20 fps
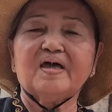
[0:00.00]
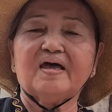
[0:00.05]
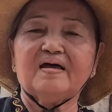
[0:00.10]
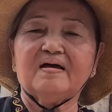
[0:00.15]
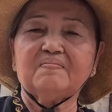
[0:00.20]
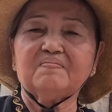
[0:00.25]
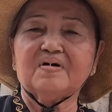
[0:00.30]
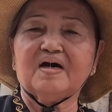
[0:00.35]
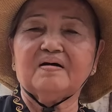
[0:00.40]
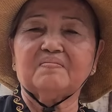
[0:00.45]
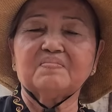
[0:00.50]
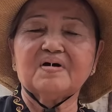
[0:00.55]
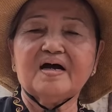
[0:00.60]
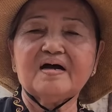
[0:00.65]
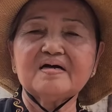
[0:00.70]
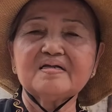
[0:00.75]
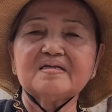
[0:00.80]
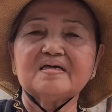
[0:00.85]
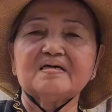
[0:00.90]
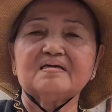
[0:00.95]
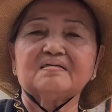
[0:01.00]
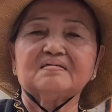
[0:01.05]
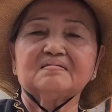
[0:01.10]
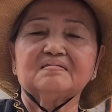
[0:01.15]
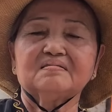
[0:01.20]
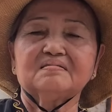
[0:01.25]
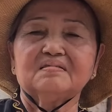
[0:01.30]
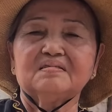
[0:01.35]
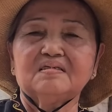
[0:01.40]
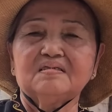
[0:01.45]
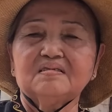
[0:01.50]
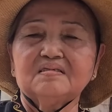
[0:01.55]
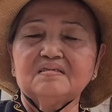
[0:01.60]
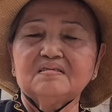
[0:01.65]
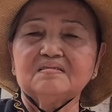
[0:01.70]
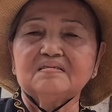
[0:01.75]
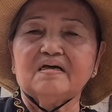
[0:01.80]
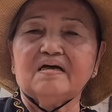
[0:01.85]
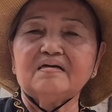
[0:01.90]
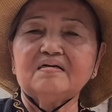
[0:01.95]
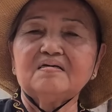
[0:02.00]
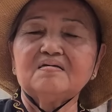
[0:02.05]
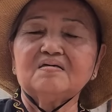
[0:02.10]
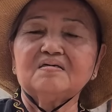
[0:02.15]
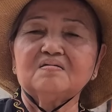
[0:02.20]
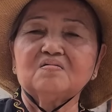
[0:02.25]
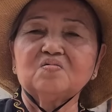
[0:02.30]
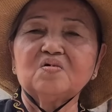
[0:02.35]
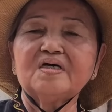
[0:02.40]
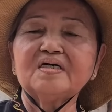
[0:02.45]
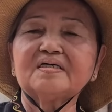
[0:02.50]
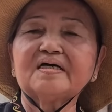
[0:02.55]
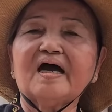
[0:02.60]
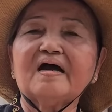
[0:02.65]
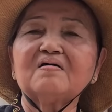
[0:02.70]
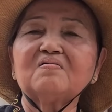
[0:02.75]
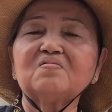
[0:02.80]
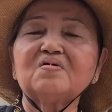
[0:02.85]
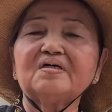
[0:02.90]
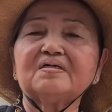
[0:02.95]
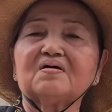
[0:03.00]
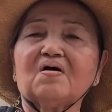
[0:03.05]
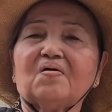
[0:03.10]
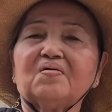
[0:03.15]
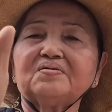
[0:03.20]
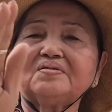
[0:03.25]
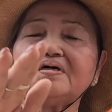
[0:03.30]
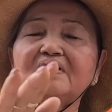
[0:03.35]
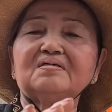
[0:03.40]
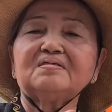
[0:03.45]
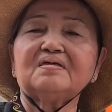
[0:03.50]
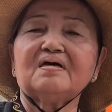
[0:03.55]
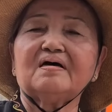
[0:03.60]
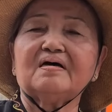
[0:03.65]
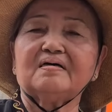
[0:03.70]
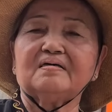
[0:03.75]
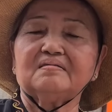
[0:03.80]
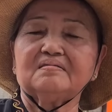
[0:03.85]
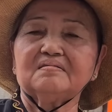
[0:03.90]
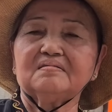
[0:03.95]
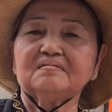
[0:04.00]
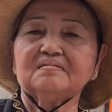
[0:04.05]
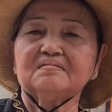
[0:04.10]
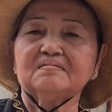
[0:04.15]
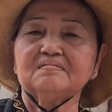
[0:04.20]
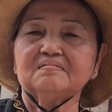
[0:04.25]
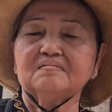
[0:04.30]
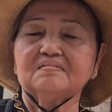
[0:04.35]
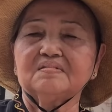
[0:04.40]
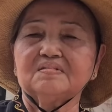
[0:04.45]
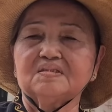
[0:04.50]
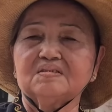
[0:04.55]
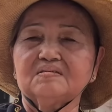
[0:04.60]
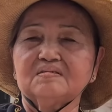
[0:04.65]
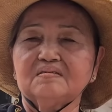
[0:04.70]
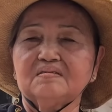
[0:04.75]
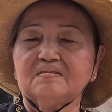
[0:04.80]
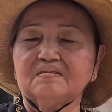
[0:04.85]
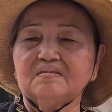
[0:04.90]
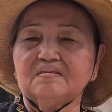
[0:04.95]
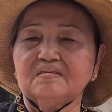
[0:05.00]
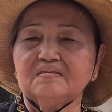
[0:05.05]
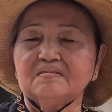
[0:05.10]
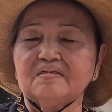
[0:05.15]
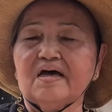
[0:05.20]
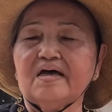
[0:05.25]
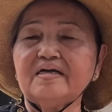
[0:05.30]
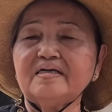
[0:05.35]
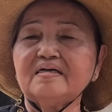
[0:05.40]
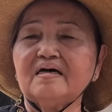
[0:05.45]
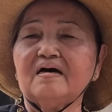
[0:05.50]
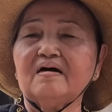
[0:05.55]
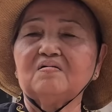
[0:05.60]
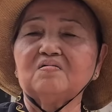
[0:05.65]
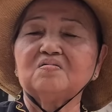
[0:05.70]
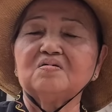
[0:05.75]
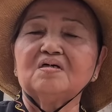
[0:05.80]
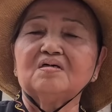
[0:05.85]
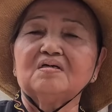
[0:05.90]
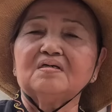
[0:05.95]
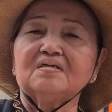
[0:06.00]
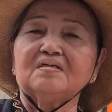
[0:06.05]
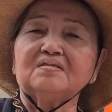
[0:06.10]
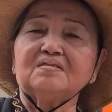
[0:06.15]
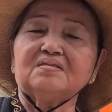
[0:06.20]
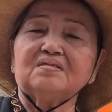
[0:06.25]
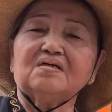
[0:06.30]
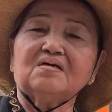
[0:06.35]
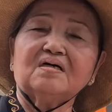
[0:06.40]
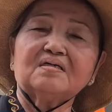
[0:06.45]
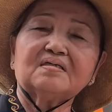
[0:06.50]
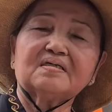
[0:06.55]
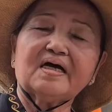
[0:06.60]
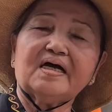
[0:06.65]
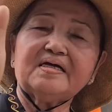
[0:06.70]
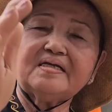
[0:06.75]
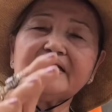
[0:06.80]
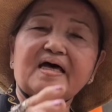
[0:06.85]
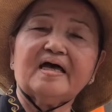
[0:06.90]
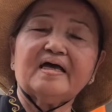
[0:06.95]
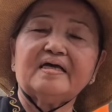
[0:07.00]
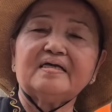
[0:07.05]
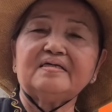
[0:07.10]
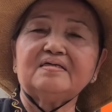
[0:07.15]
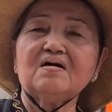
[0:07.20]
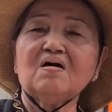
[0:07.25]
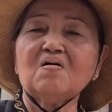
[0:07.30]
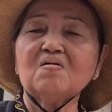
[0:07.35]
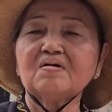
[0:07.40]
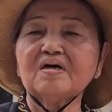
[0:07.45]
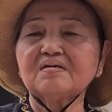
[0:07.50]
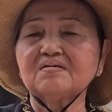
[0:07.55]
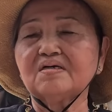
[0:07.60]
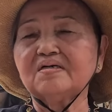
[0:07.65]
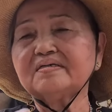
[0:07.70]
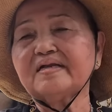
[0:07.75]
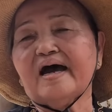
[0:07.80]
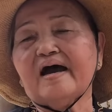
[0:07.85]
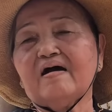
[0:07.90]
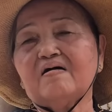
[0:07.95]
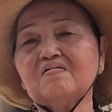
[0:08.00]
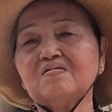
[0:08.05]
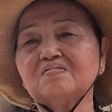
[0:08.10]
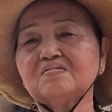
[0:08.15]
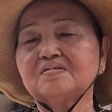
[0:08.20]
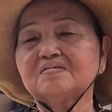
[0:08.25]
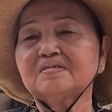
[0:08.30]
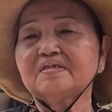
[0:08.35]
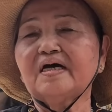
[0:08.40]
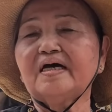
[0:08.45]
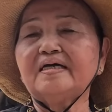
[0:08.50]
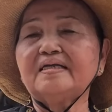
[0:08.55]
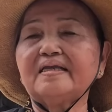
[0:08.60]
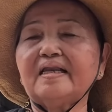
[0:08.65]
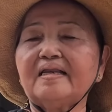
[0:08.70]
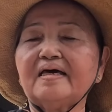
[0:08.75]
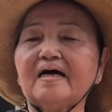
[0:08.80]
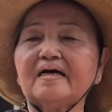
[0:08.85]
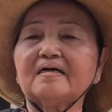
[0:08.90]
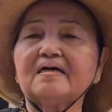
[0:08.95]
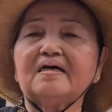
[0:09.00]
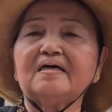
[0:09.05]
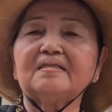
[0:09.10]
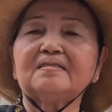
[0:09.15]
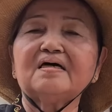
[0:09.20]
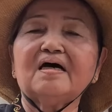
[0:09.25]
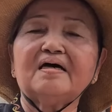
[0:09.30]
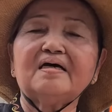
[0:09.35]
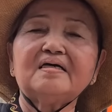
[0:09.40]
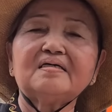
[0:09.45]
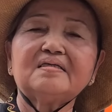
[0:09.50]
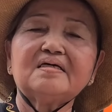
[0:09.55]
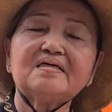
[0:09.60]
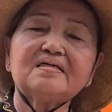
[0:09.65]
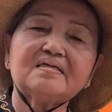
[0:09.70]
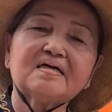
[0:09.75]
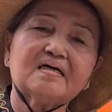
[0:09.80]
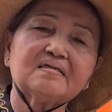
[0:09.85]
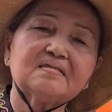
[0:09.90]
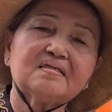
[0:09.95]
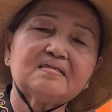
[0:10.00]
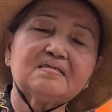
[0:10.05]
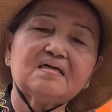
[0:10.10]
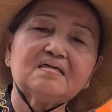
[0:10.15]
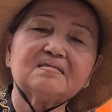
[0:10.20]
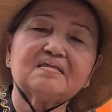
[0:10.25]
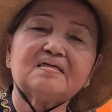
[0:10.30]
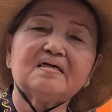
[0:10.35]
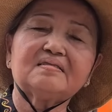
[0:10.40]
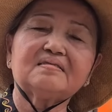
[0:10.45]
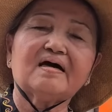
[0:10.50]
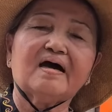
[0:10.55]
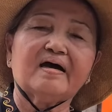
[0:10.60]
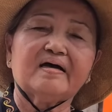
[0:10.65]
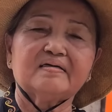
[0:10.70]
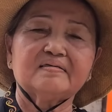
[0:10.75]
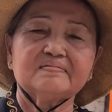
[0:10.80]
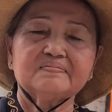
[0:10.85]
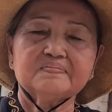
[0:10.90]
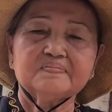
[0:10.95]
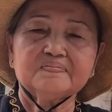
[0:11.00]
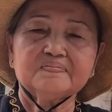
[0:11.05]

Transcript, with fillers: mẹ màng ba này để ờ, quy căn quy cội trở về để vào được kỳ này vô cái cửa đạo kỳ này là kỳ thi thi nhân thi đức thi tài